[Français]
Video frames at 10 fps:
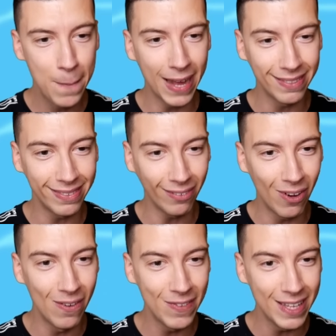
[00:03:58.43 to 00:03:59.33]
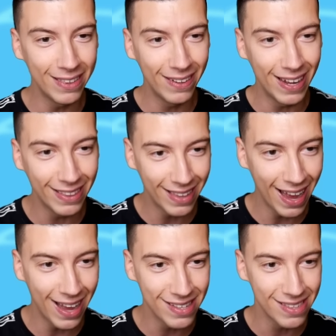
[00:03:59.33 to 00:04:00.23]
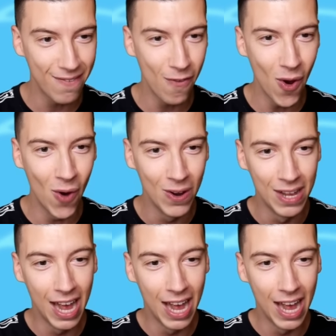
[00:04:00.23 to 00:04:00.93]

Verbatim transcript: Ils perdent trop vite de la taille, c'est fou.